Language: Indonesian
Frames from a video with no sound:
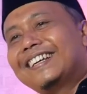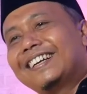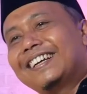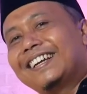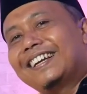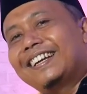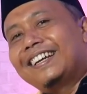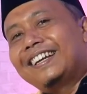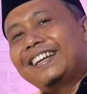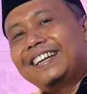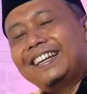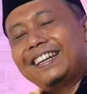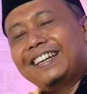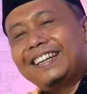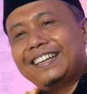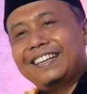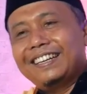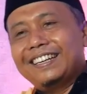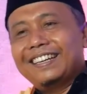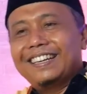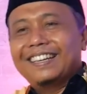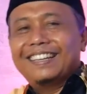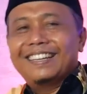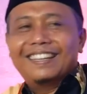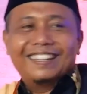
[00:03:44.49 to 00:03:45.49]

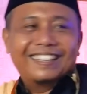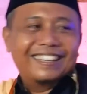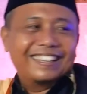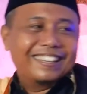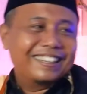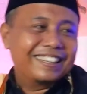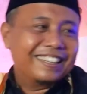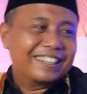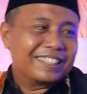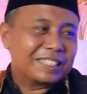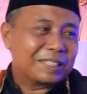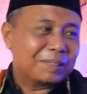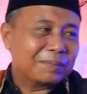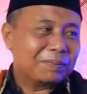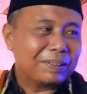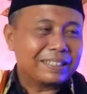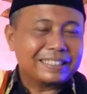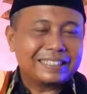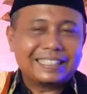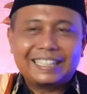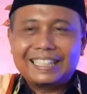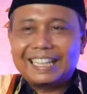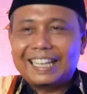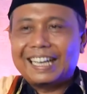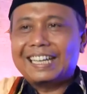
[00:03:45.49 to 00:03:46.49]
Ini ini
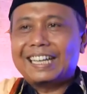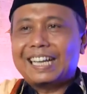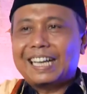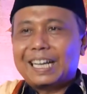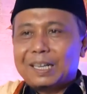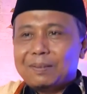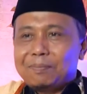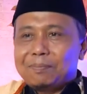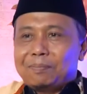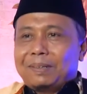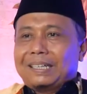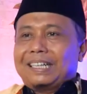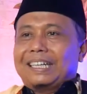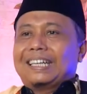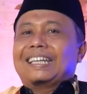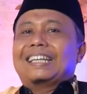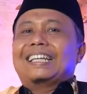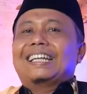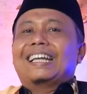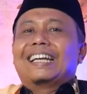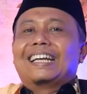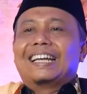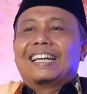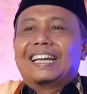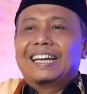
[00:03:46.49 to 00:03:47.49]
sepertinya yang ngebet
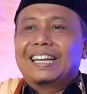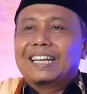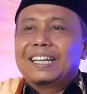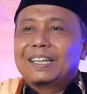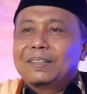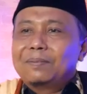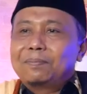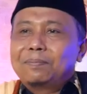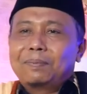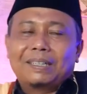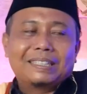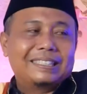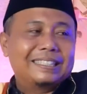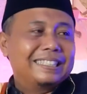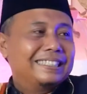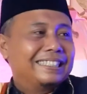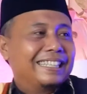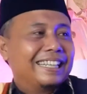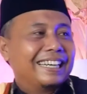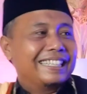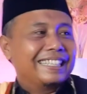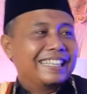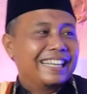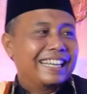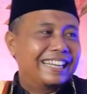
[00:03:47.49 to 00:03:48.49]
ini adalah
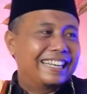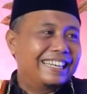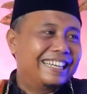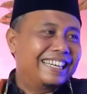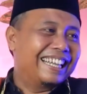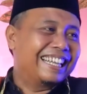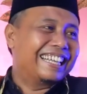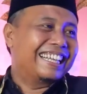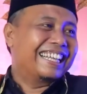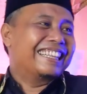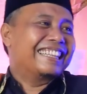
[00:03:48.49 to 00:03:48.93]
presenternya. Ini oh, ingin